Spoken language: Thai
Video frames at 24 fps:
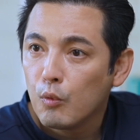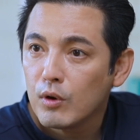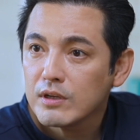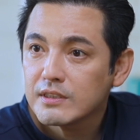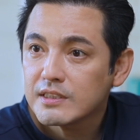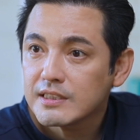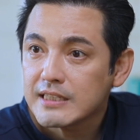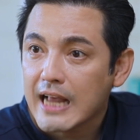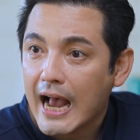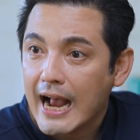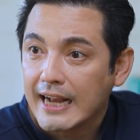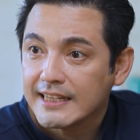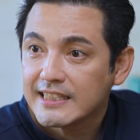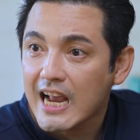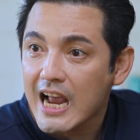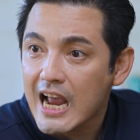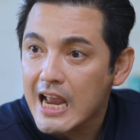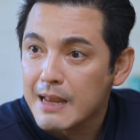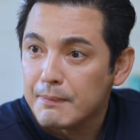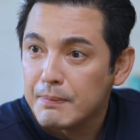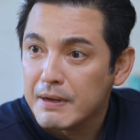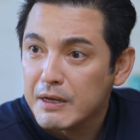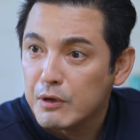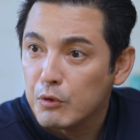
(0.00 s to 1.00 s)
ว่าสายจะ
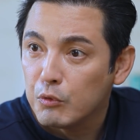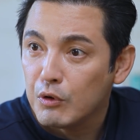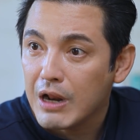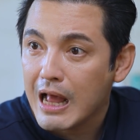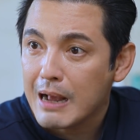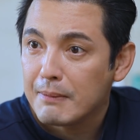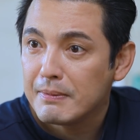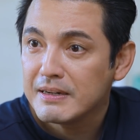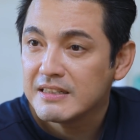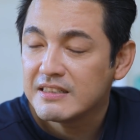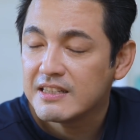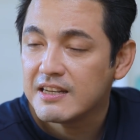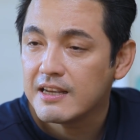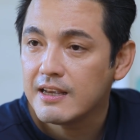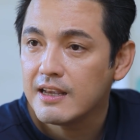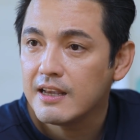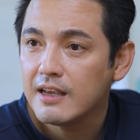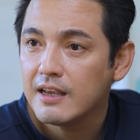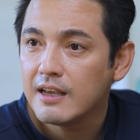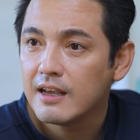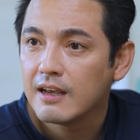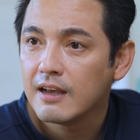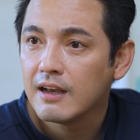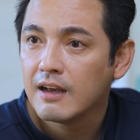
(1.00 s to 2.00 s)
ให้พี่ดูแลบัญชี
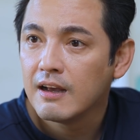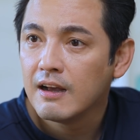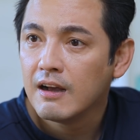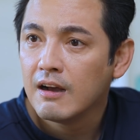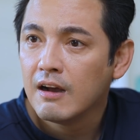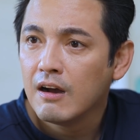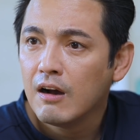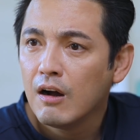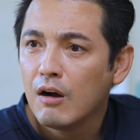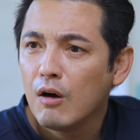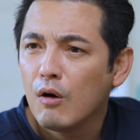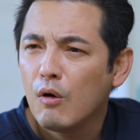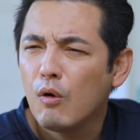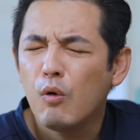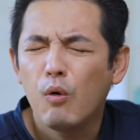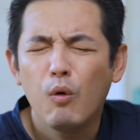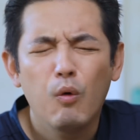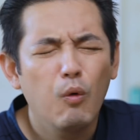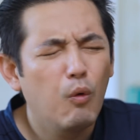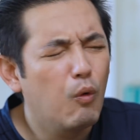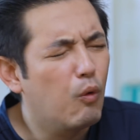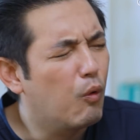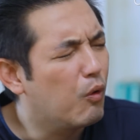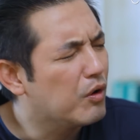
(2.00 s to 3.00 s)
โอ้โห
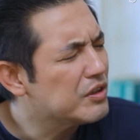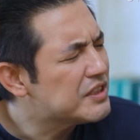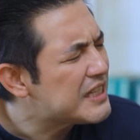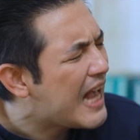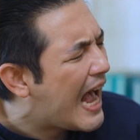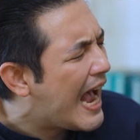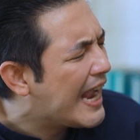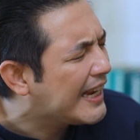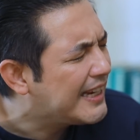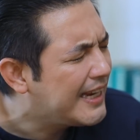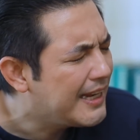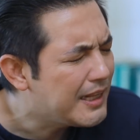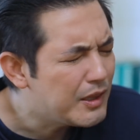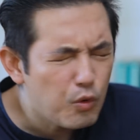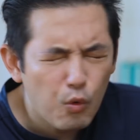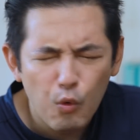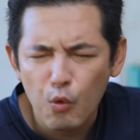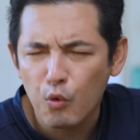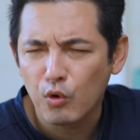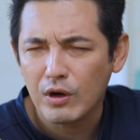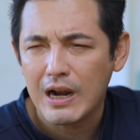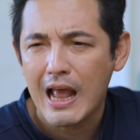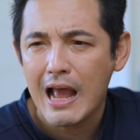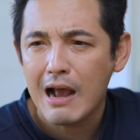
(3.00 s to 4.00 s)
สายคิด
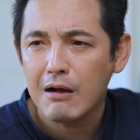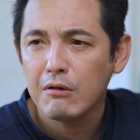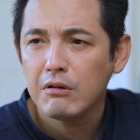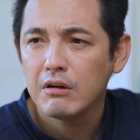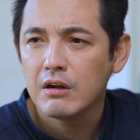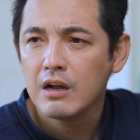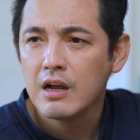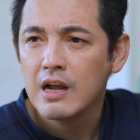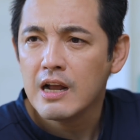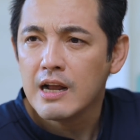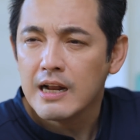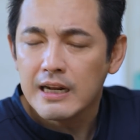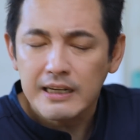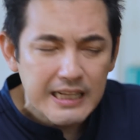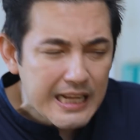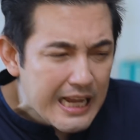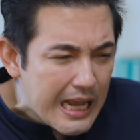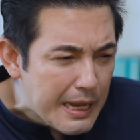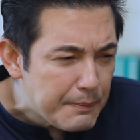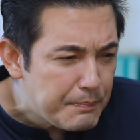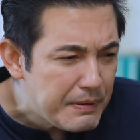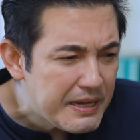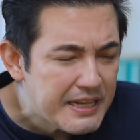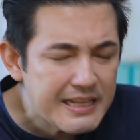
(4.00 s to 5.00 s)
ถูกแล้ว ที่
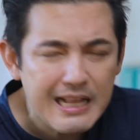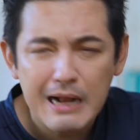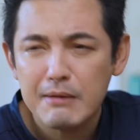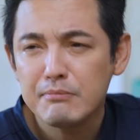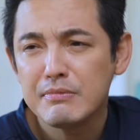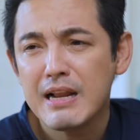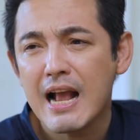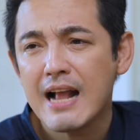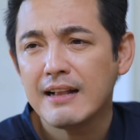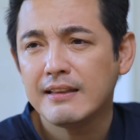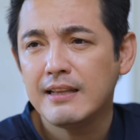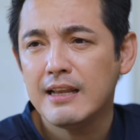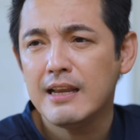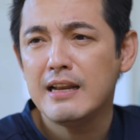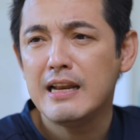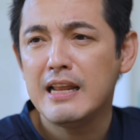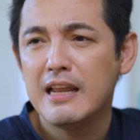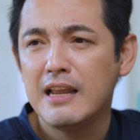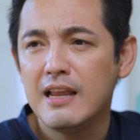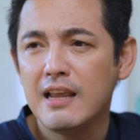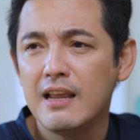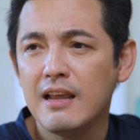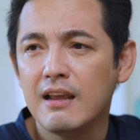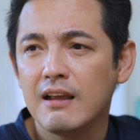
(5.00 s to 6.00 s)
ให้พี่ทำหน้าที่
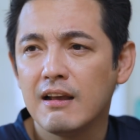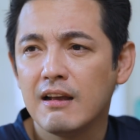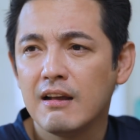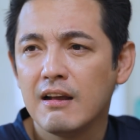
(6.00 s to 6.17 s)
นี้